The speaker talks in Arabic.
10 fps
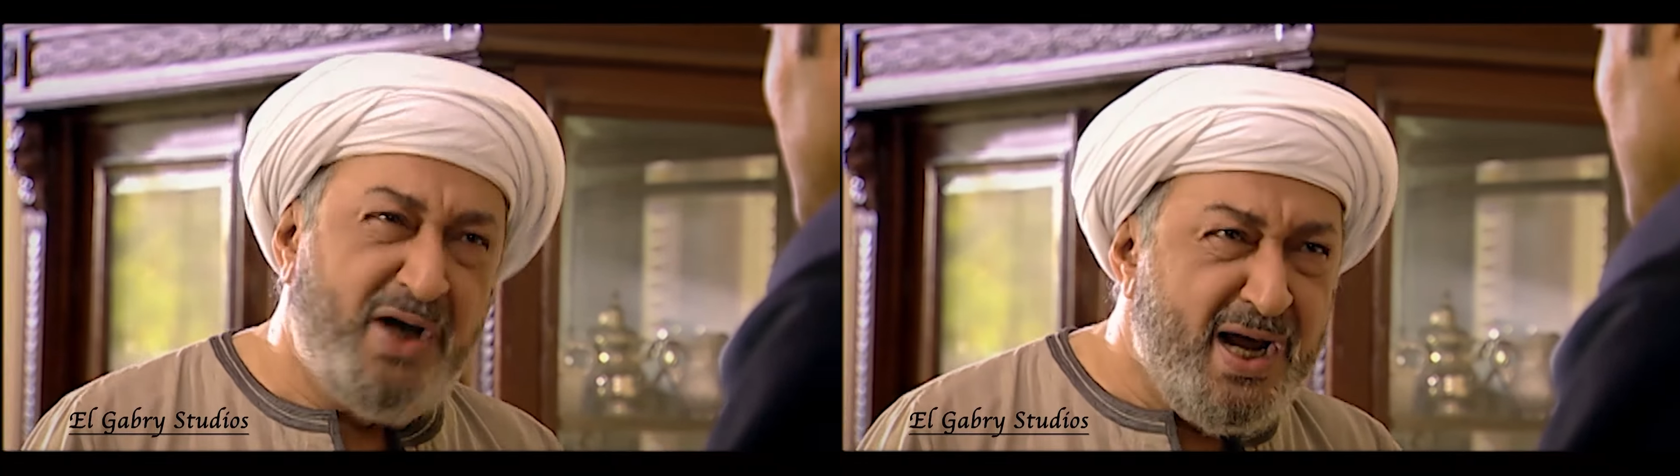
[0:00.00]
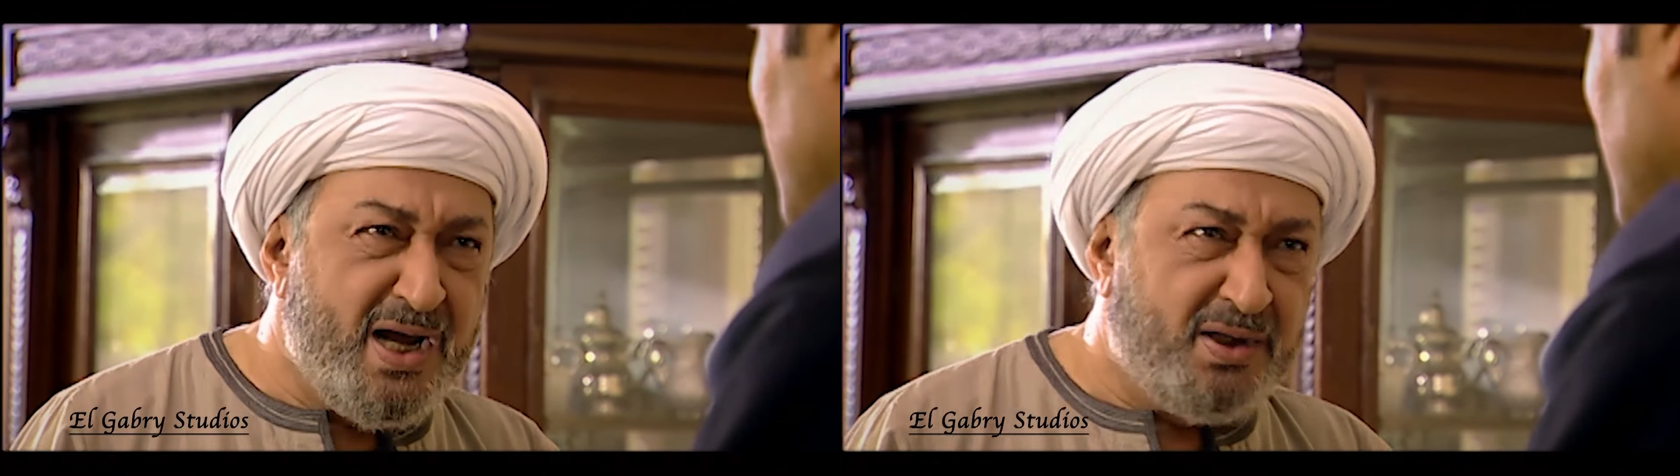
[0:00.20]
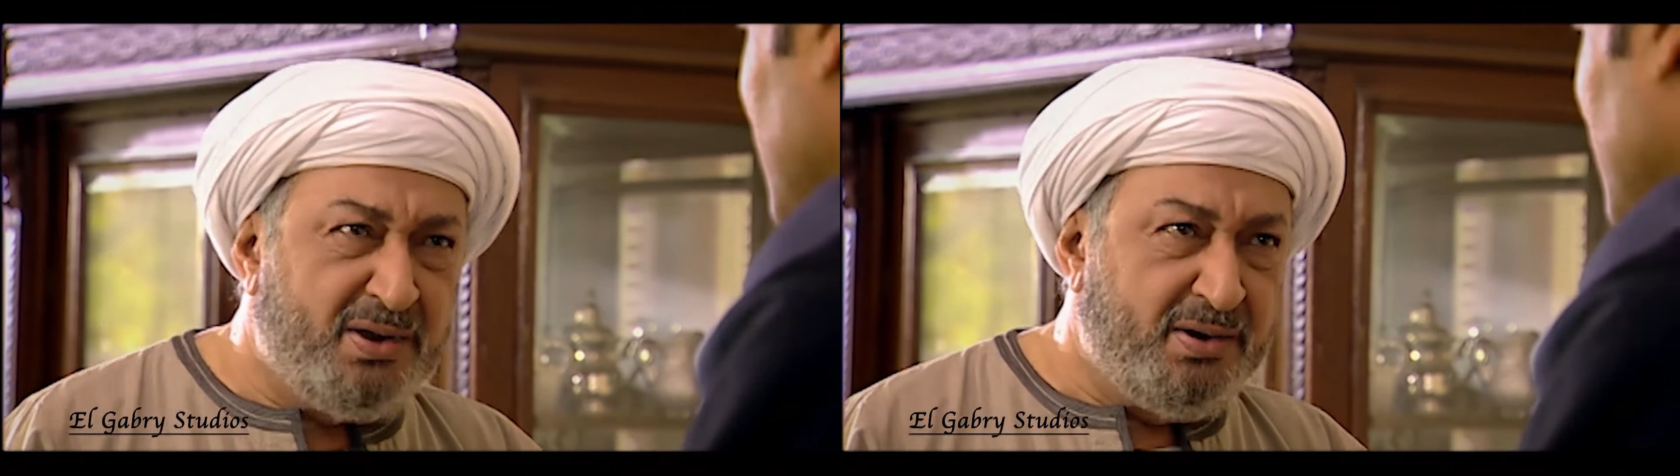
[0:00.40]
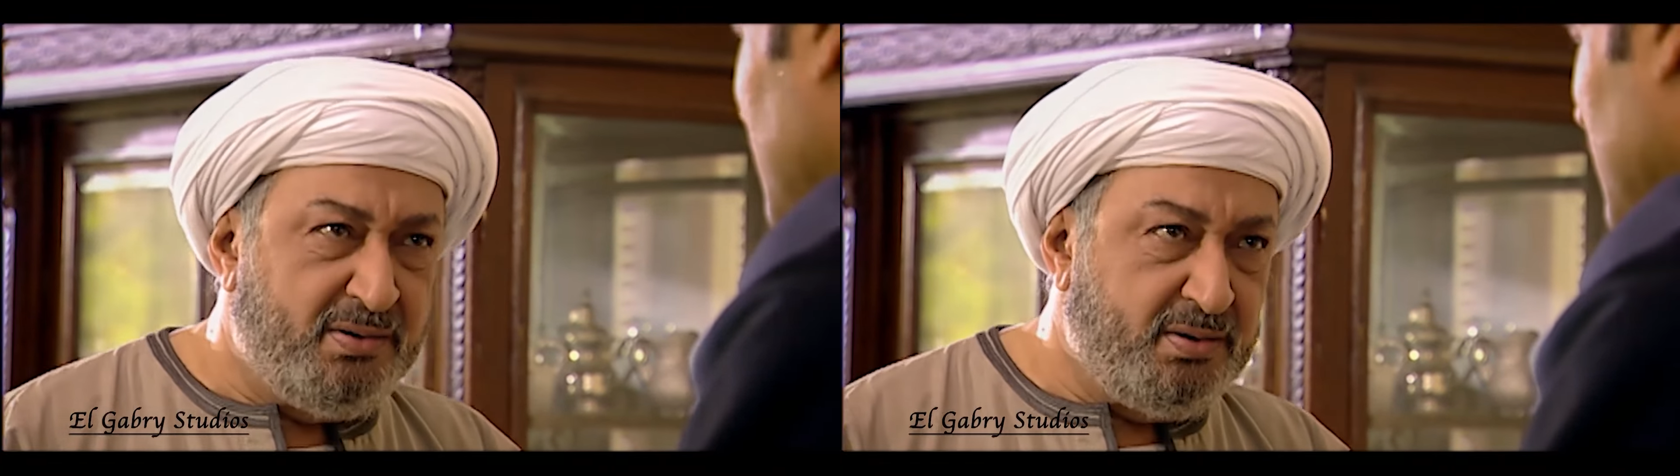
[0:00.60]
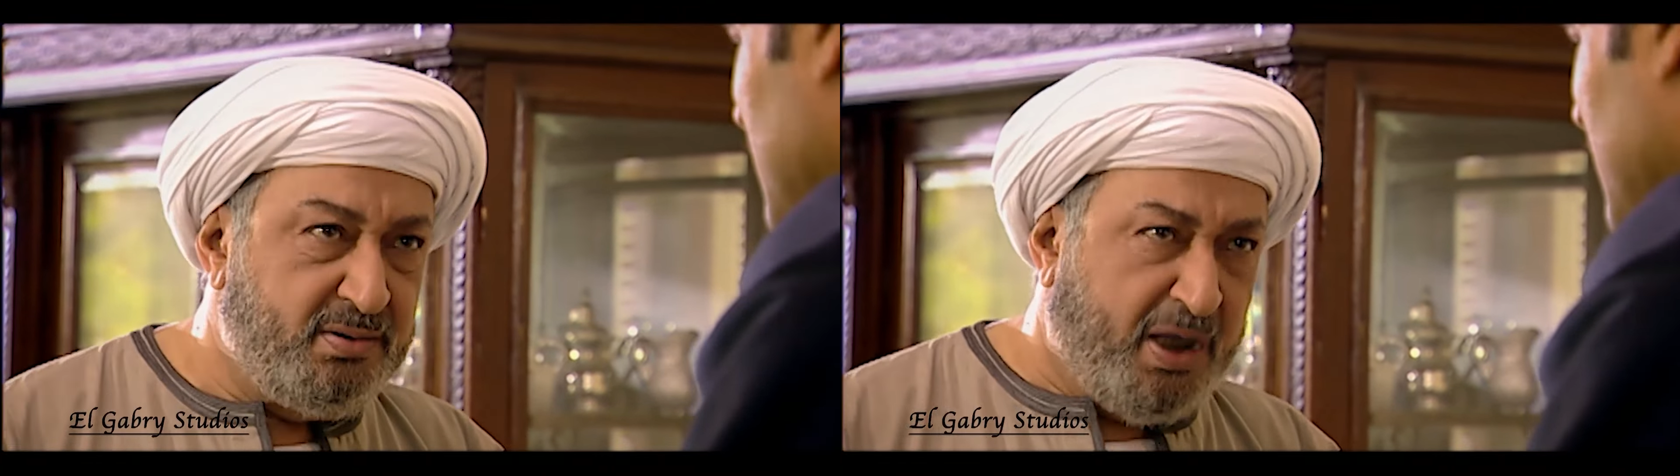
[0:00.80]
ايه
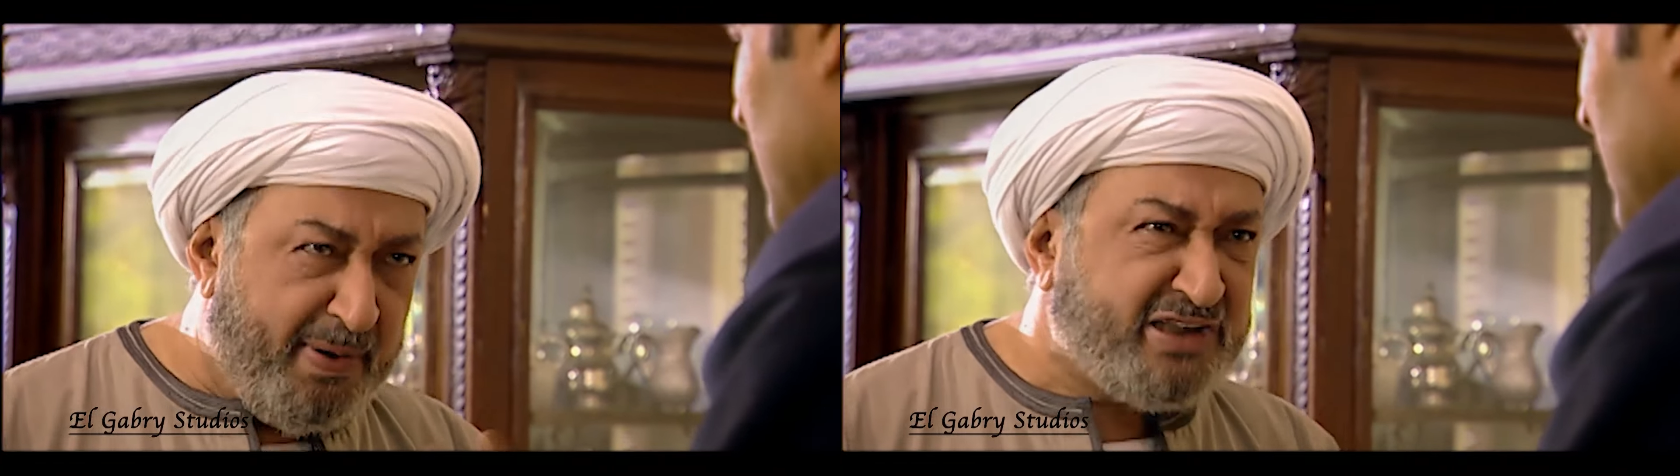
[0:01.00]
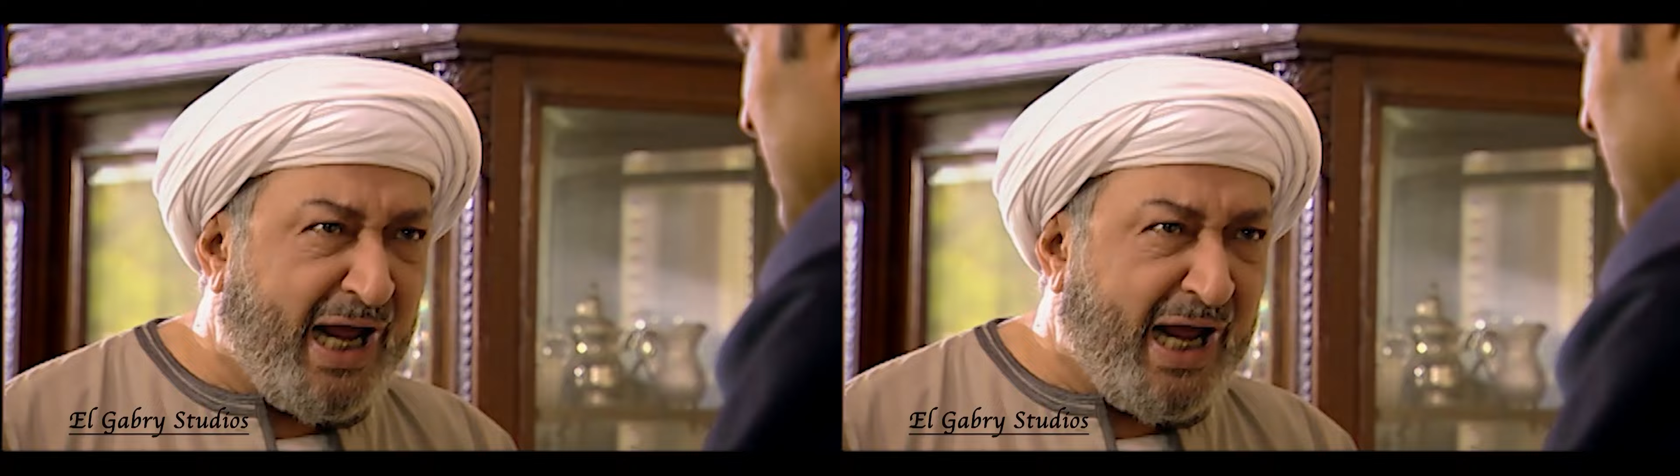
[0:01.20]
كبرت